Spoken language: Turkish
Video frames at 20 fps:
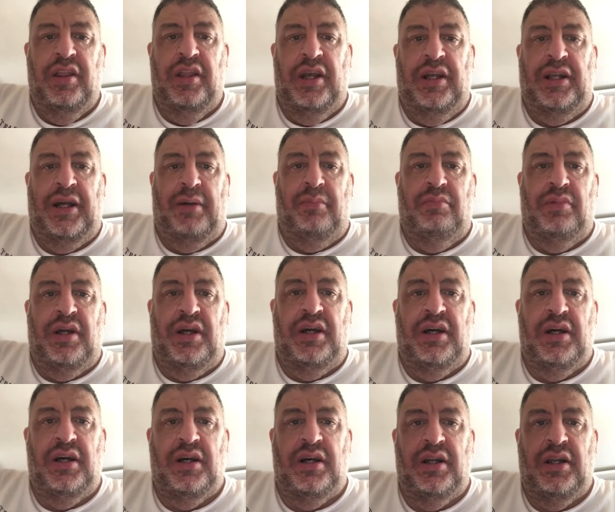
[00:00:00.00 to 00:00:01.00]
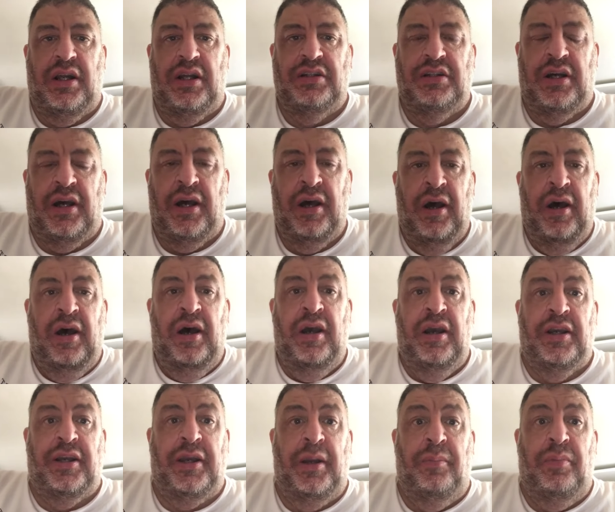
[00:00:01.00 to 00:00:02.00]
Selamlar arkadaşlar.
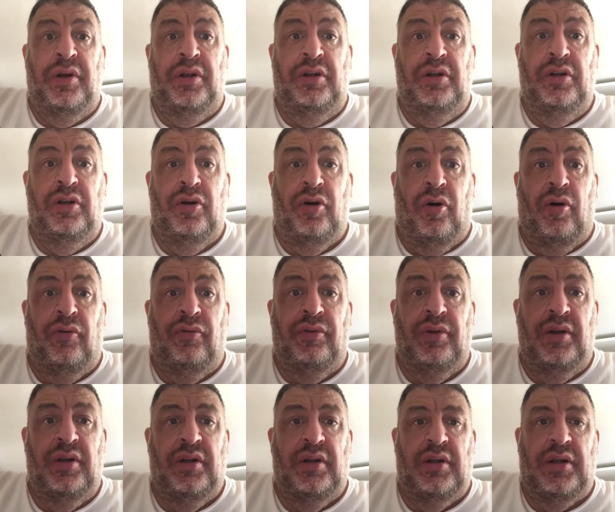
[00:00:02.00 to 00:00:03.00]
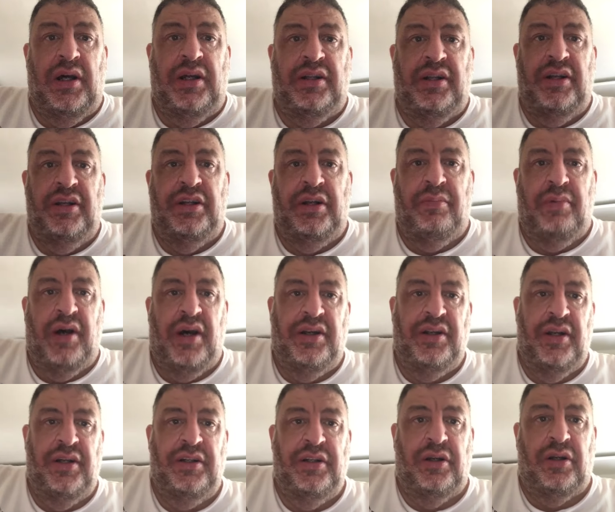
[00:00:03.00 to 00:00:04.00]
2010'lu yıllarda
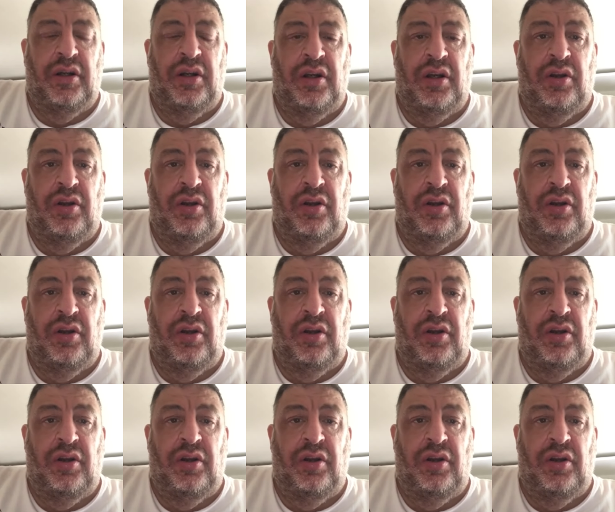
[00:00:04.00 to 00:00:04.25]
itibaren e,